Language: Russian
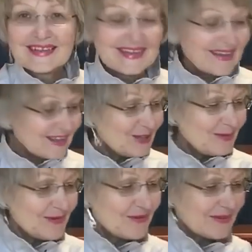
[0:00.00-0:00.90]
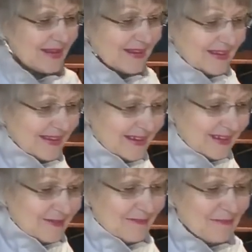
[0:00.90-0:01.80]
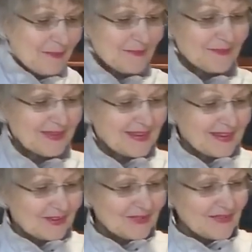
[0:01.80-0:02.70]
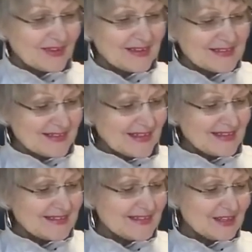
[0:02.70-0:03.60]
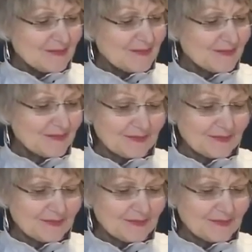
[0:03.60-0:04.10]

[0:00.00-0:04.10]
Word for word: Я люблю четкие гадания. Вы, наверное, знаете, да?